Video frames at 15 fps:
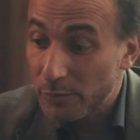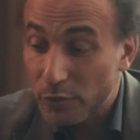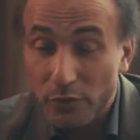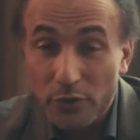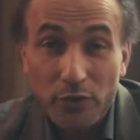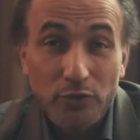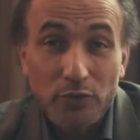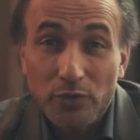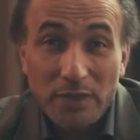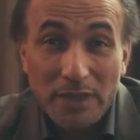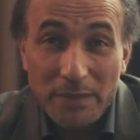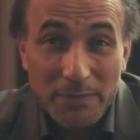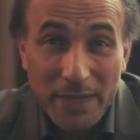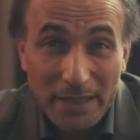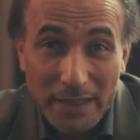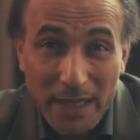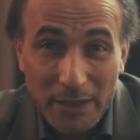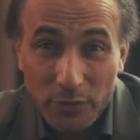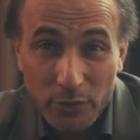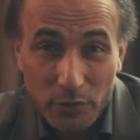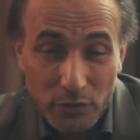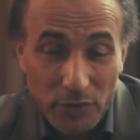que dans toutes les batailles,
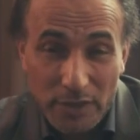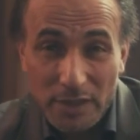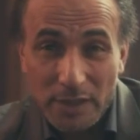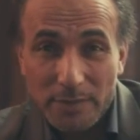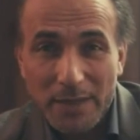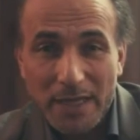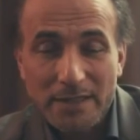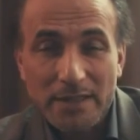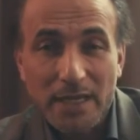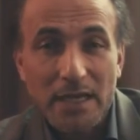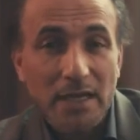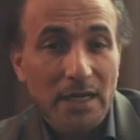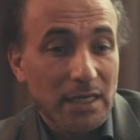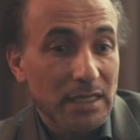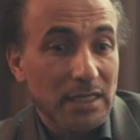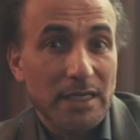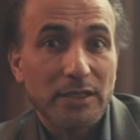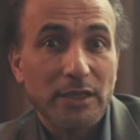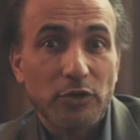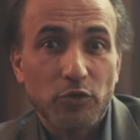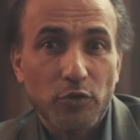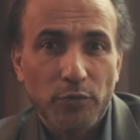dans tout ce qui se passait, il
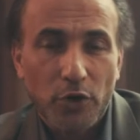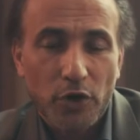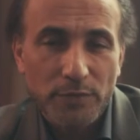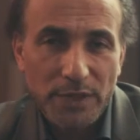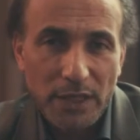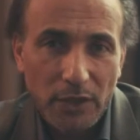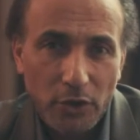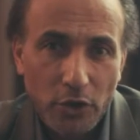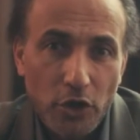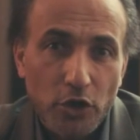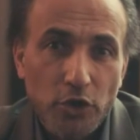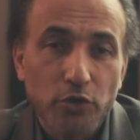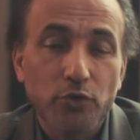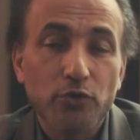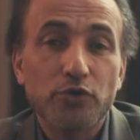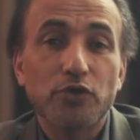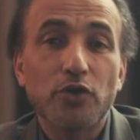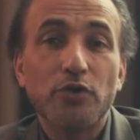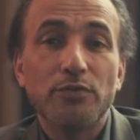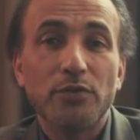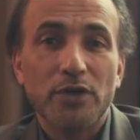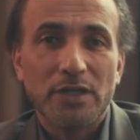était au premier rang. Non
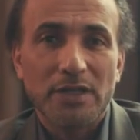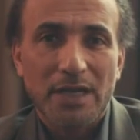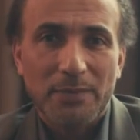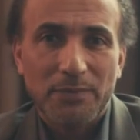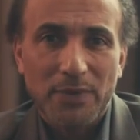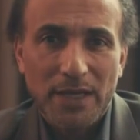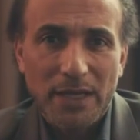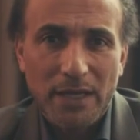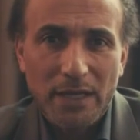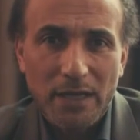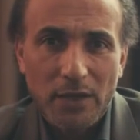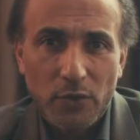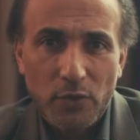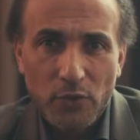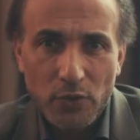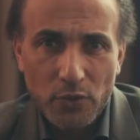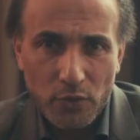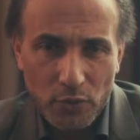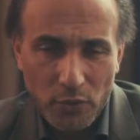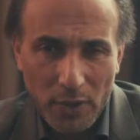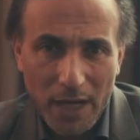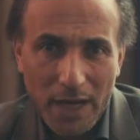seulement il appelait au
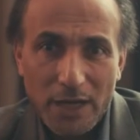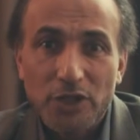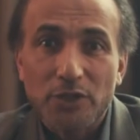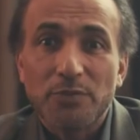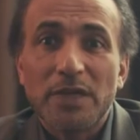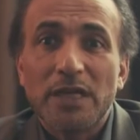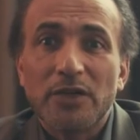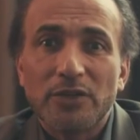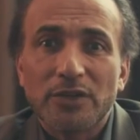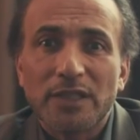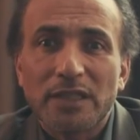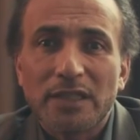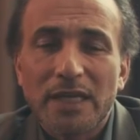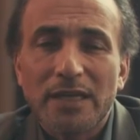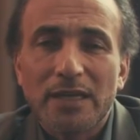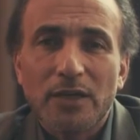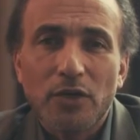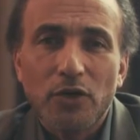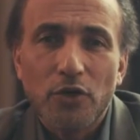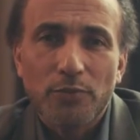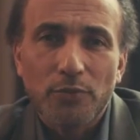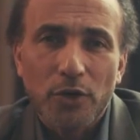courage, mais il en était
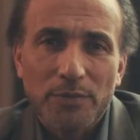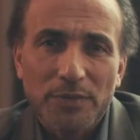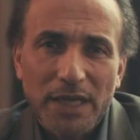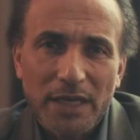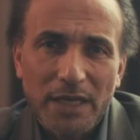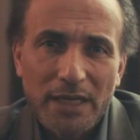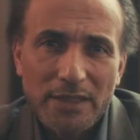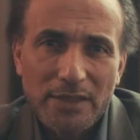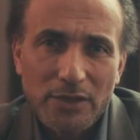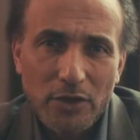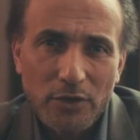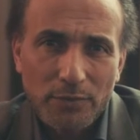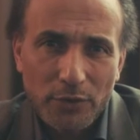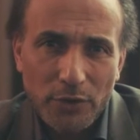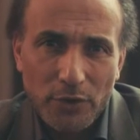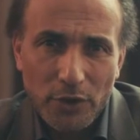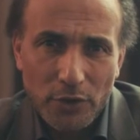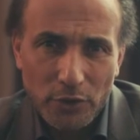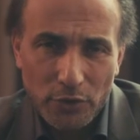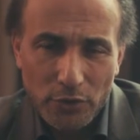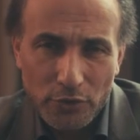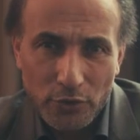le premier exemple
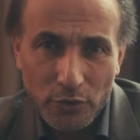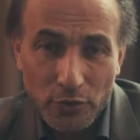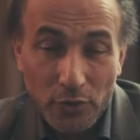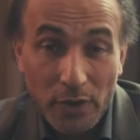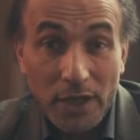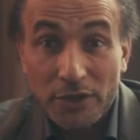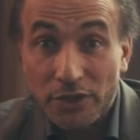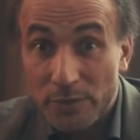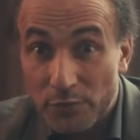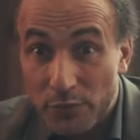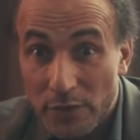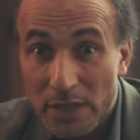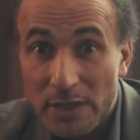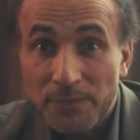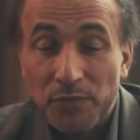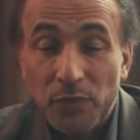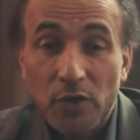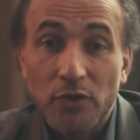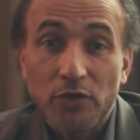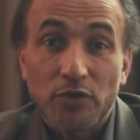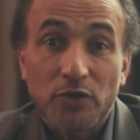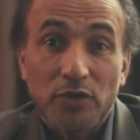de ce courage. Et puis,
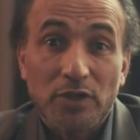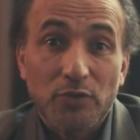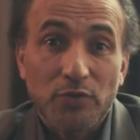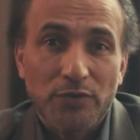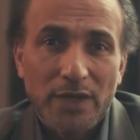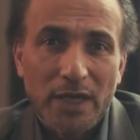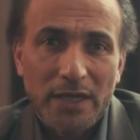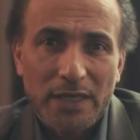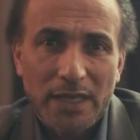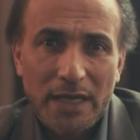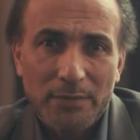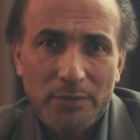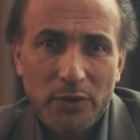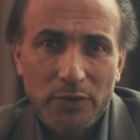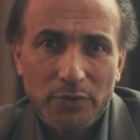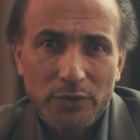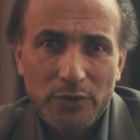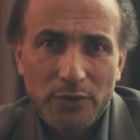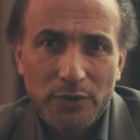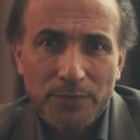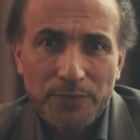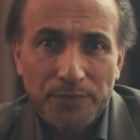euh, ce qui nous vient également
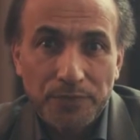de,